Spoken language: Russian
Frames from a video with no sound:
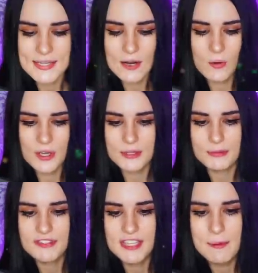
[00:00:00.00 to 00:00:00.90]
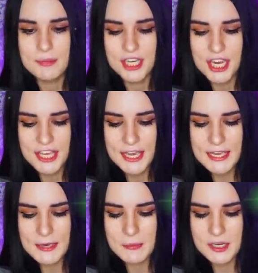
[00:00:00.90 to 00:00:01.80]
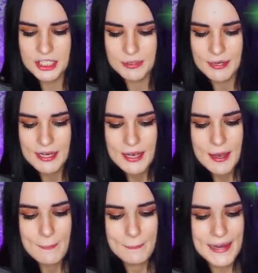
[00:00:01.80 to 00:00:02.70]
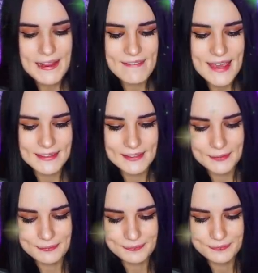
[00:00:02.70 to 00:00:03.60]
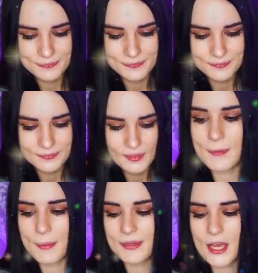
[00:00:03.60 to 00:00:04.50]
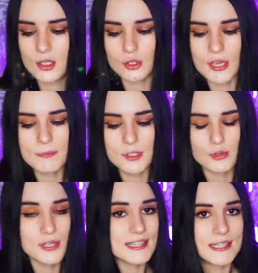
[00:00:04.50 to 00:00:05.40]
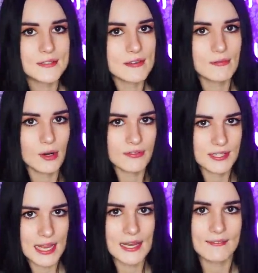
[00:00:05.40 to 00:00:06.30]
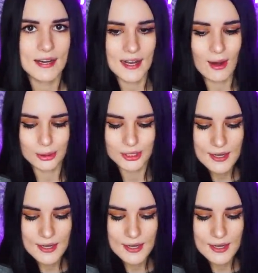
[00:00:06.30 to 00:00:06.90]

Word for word: Заходим в сообщение и пишем «Привет!» Напоминаю, что я пишу не со своего официального аккаунта.